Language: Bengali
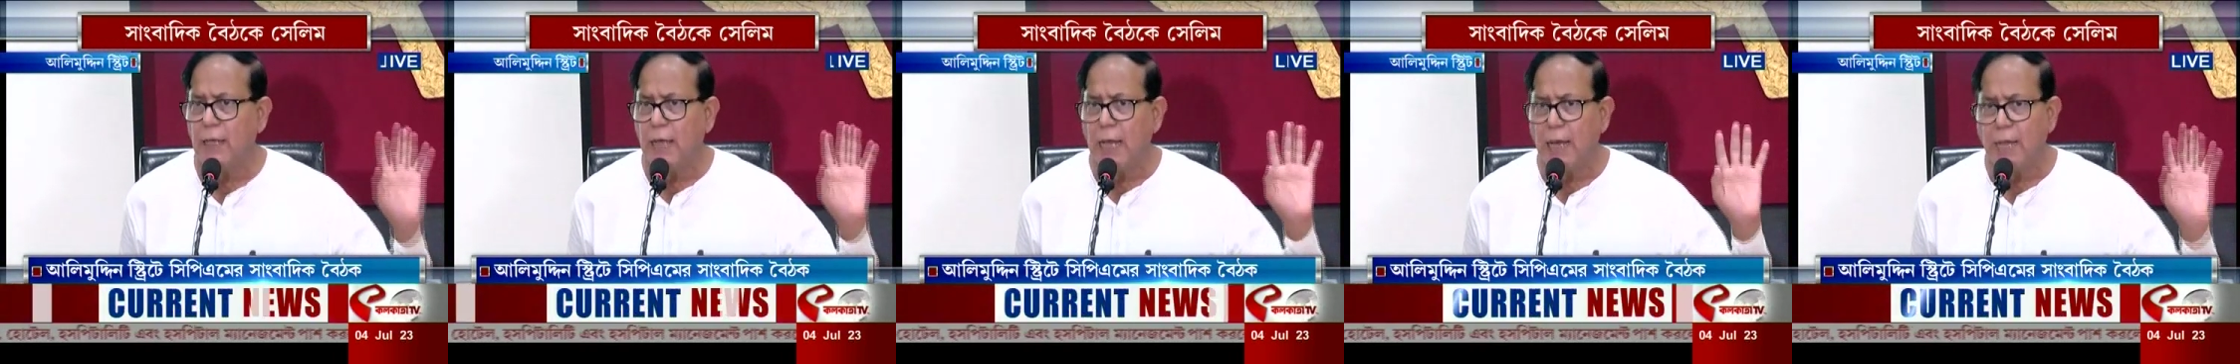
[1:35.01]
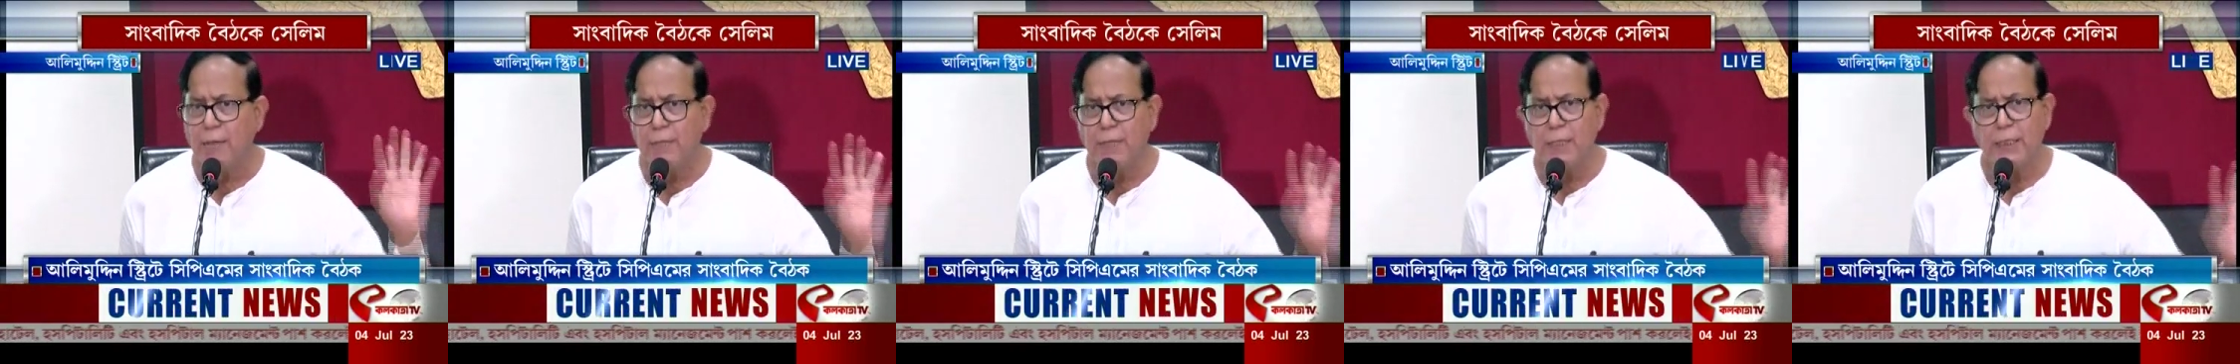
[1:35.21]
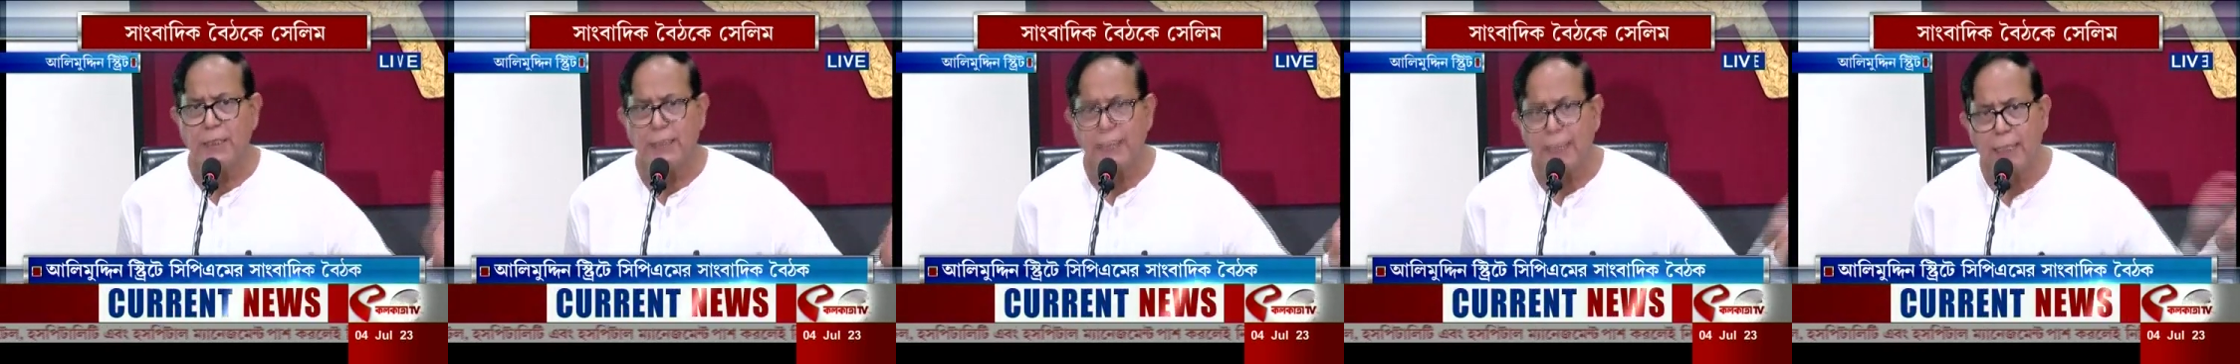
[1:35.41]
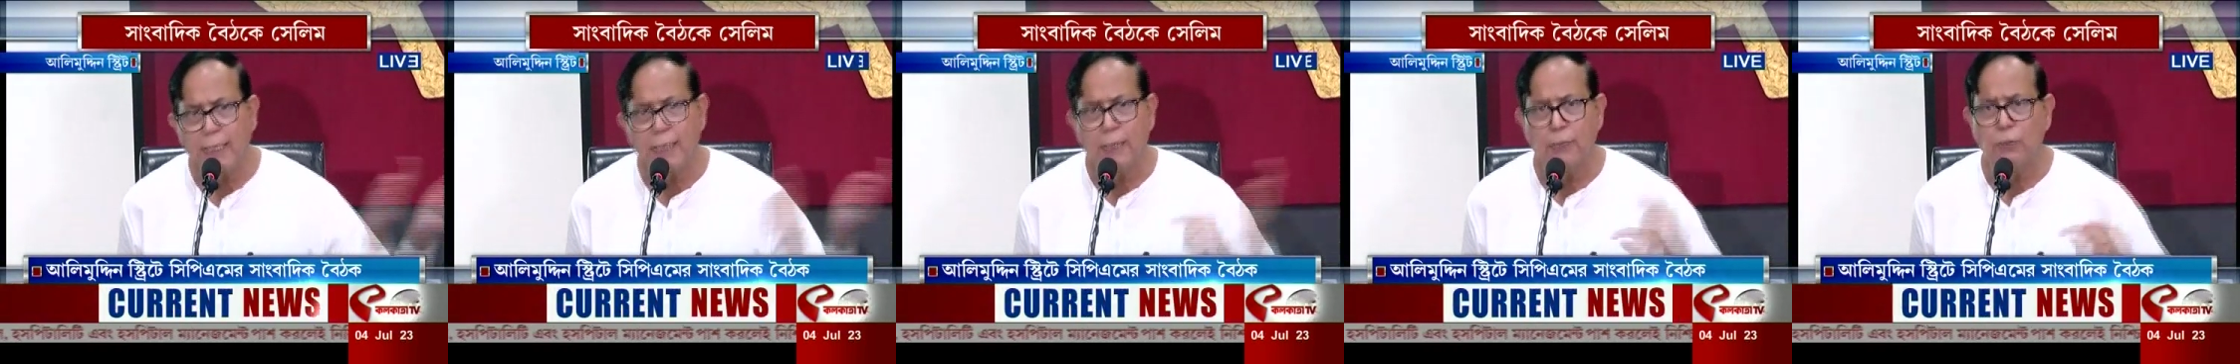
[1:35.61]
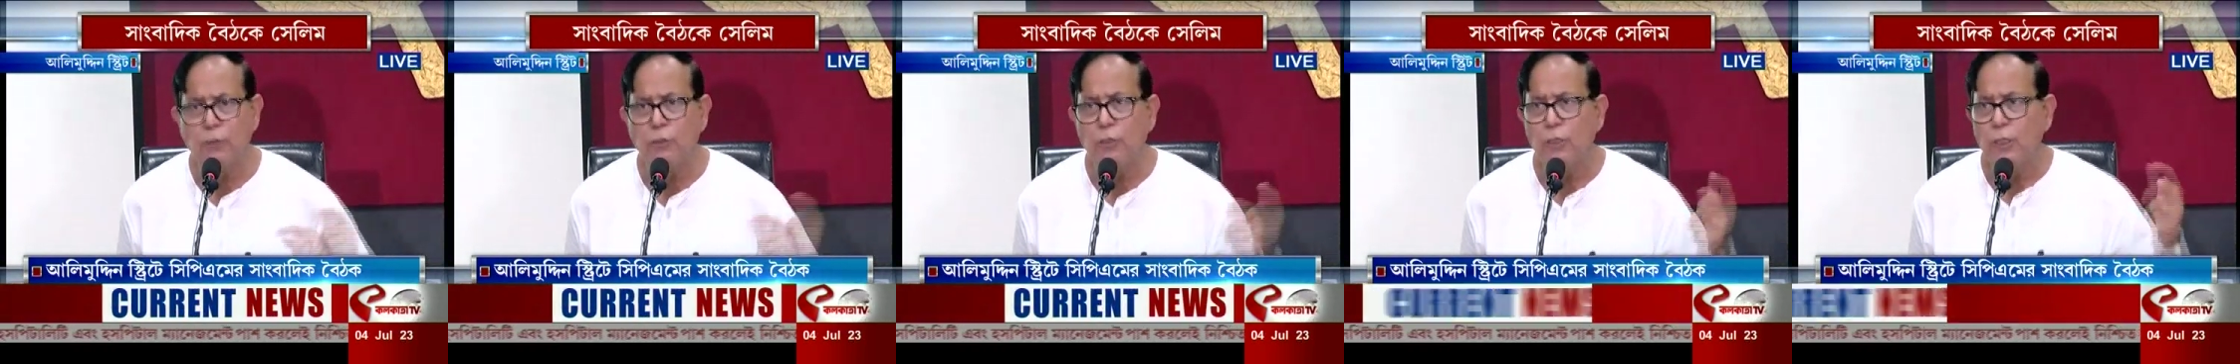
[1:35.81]
আমরা
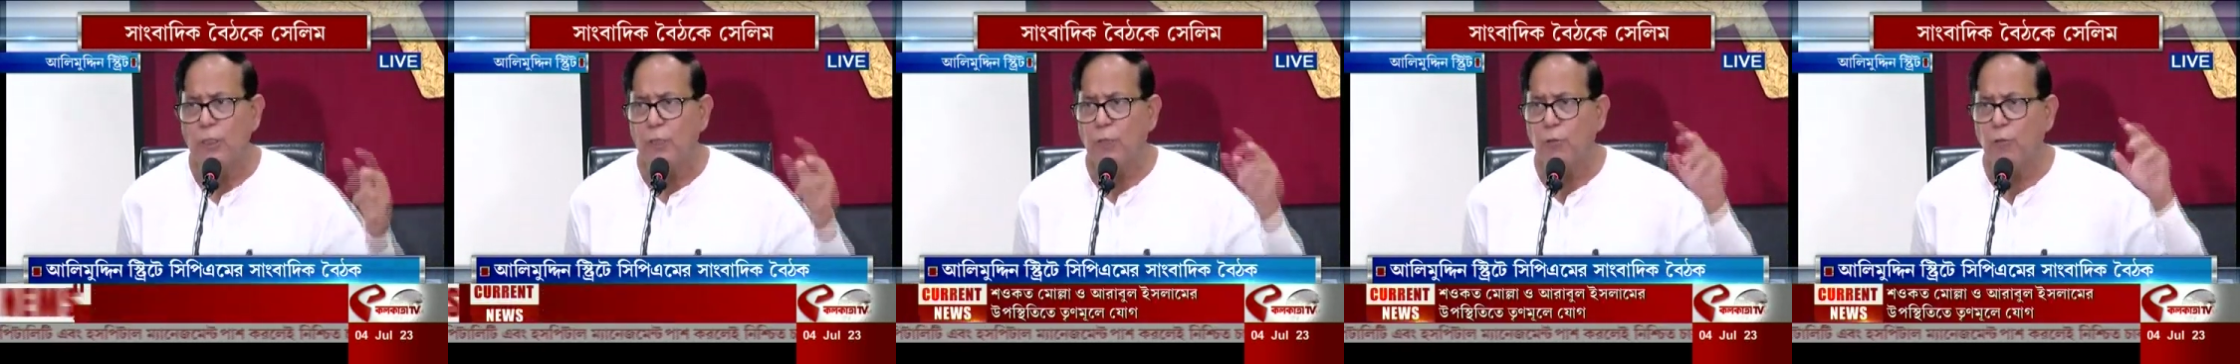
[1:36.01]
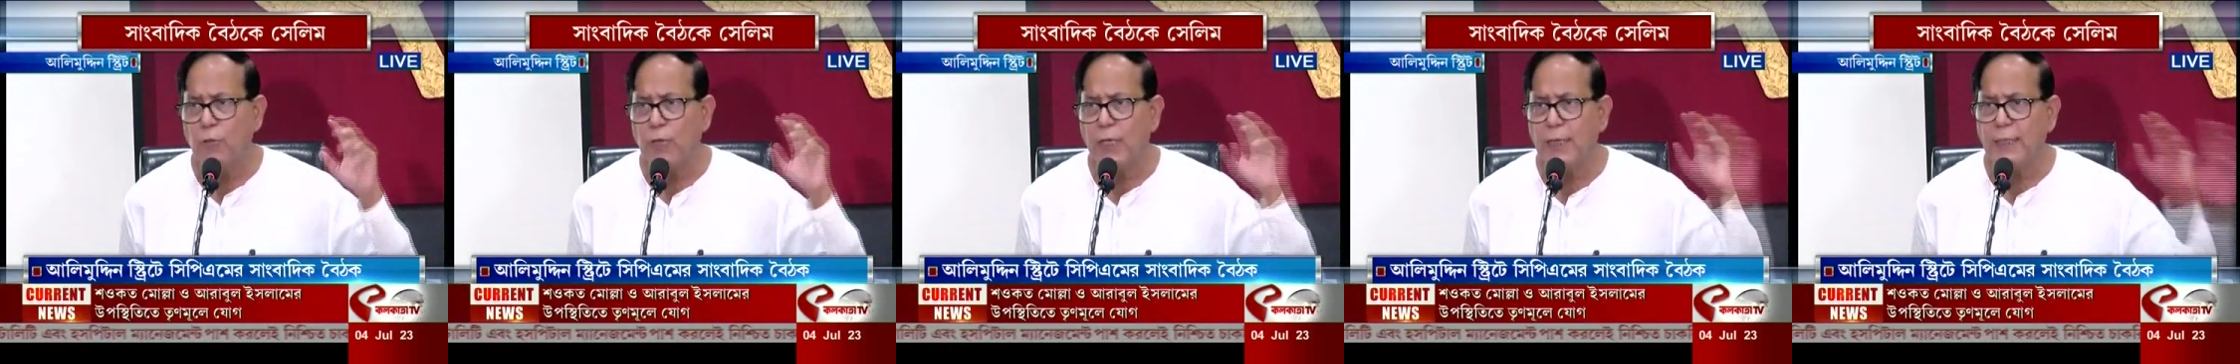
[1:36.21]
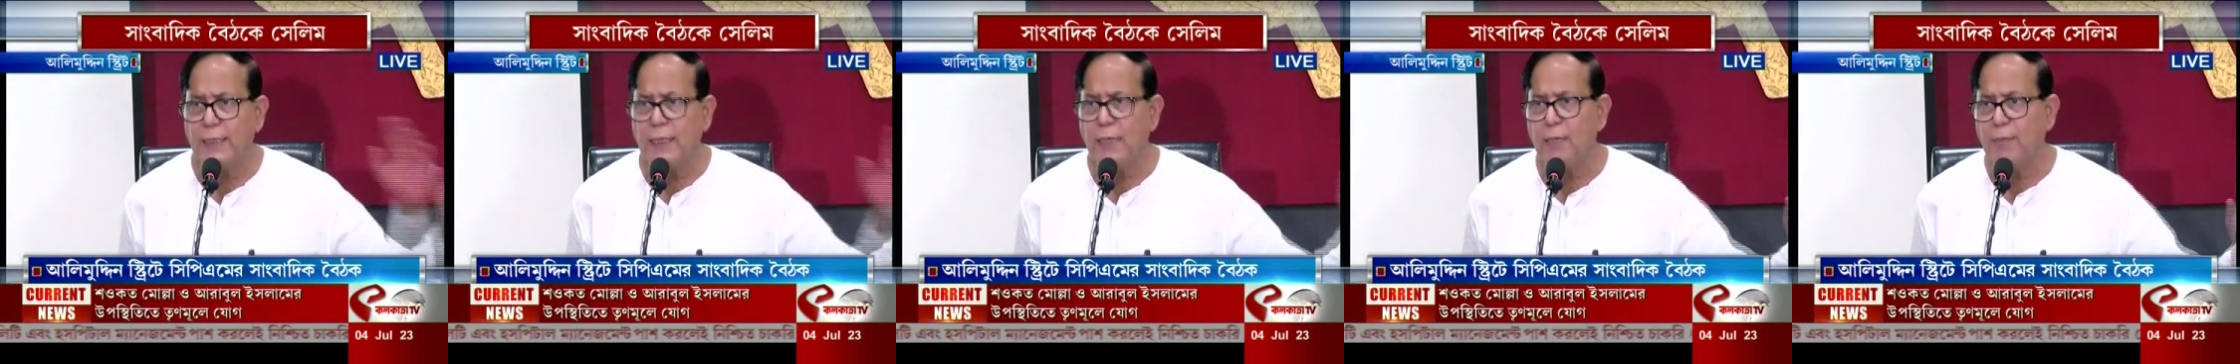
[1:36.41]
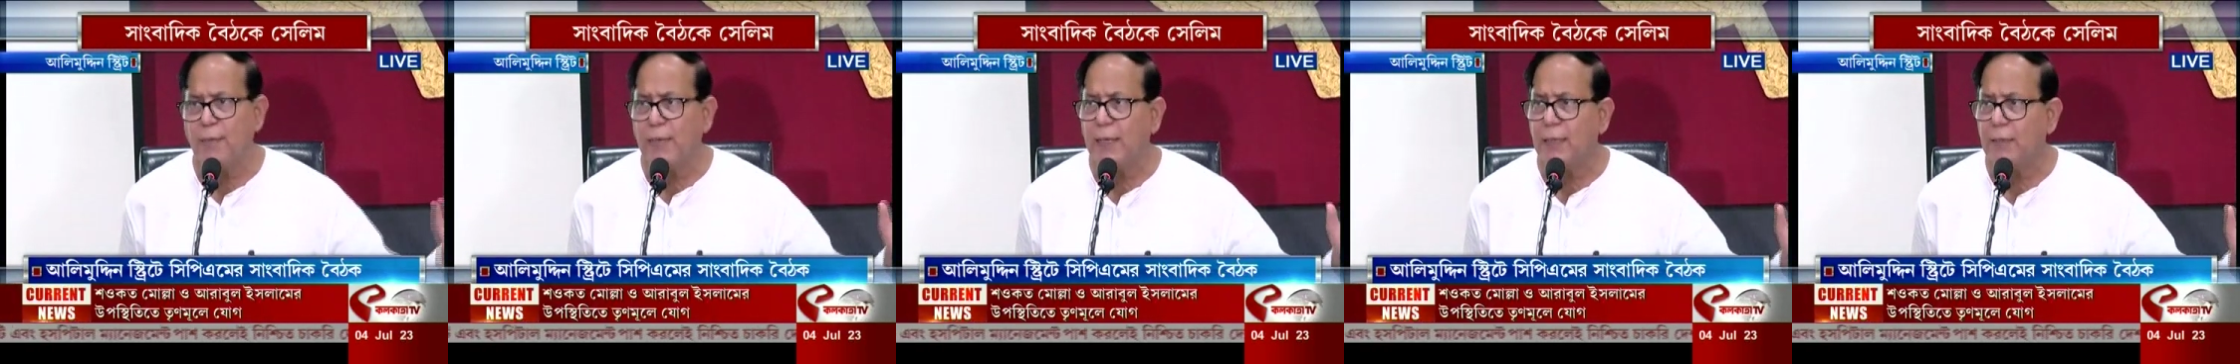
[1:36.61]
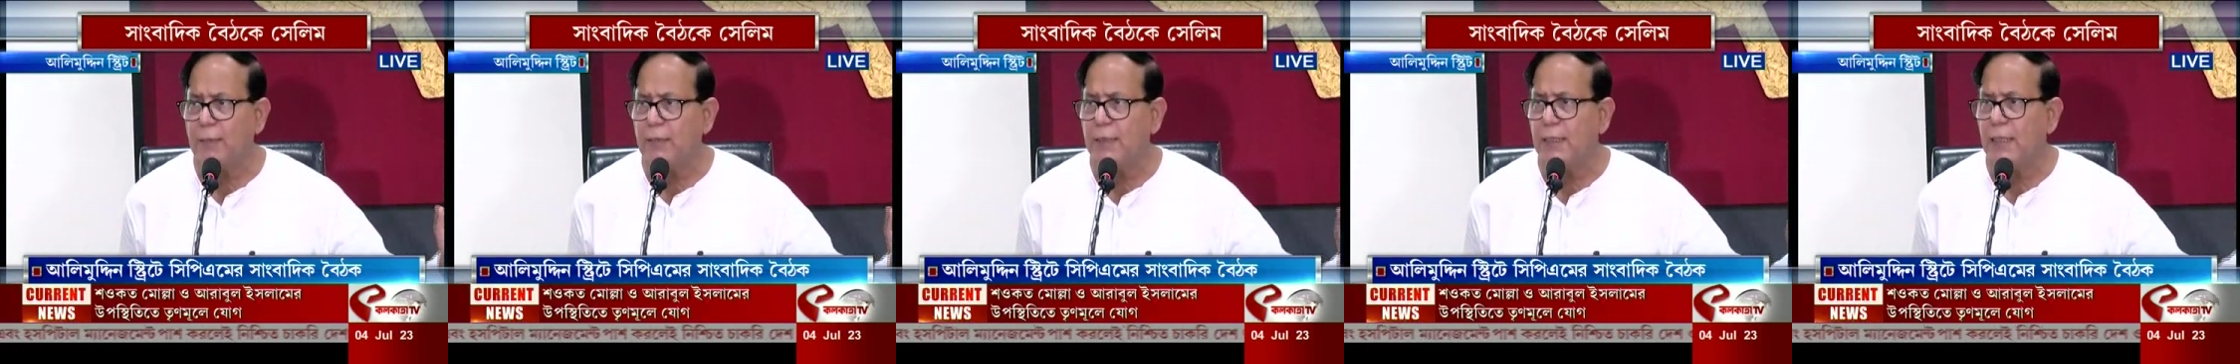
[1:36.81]
সেখানেও ওখানে যারা
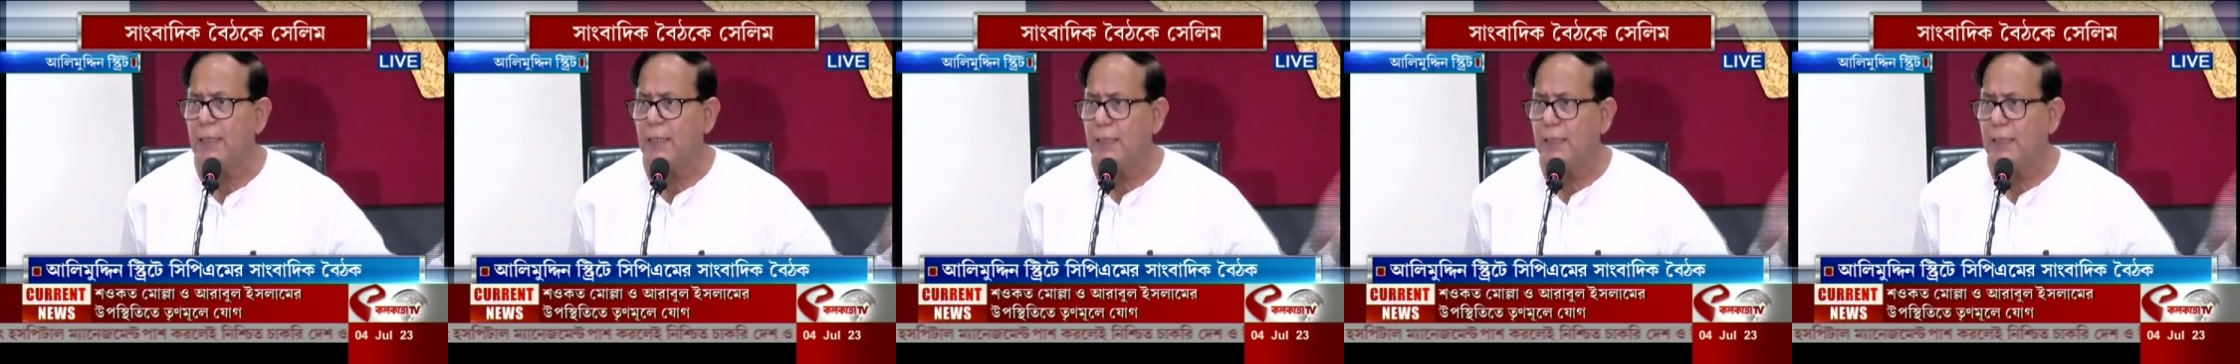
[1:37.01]
পাঠাবে